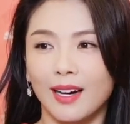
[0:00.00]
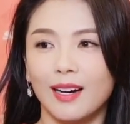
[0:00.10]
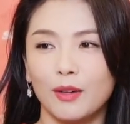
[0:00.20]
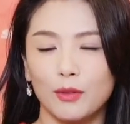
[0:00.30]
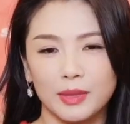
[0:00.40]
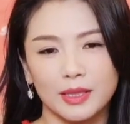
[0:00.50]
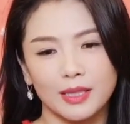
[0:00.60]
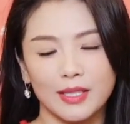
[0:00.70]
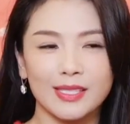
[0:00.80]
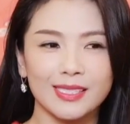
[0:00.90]
啊我们
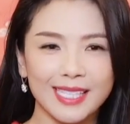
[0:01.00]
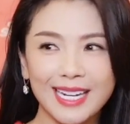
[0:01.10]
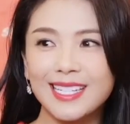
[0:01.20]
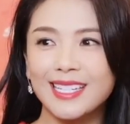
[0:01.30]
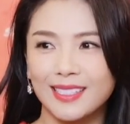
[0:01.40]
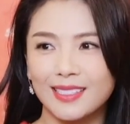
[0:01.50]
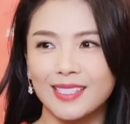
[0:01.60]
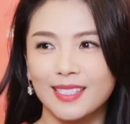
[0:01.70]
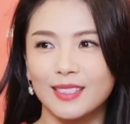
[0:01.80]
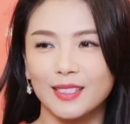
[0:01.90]
等于是三 D 的
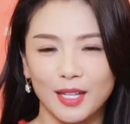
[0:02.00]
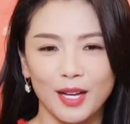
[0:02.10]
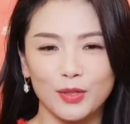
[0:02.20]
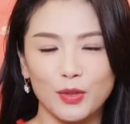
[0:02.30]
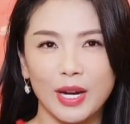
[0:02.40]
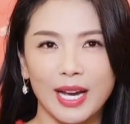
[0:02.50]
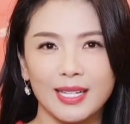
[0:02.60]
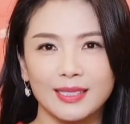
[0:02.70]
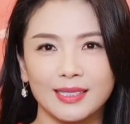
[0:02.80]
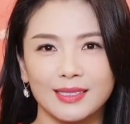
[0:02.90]
一个女
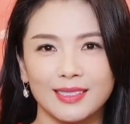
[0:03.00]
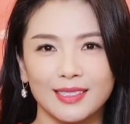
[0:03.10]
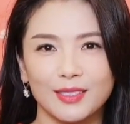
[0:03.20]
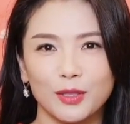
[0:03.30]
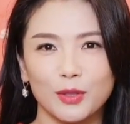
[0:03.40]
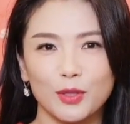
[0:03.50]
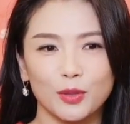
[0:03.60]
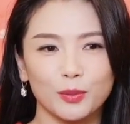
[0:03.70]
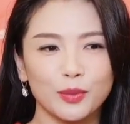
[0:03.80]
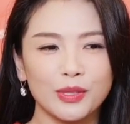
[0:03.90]
孩子，有一
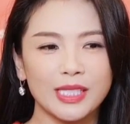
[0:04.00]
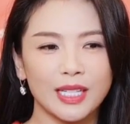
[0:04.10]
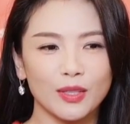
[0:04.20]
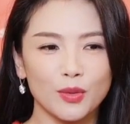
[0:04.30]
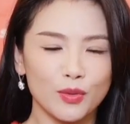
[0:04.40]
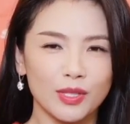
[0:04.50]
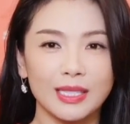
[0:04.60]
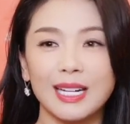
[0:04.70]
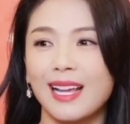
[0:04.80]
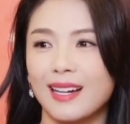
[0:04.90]
种不一样的女
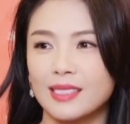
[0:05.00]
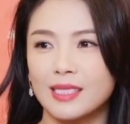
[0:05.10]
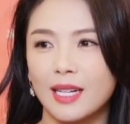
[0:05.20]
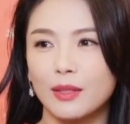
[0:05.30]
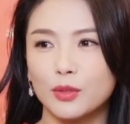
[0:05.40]
人的亮相。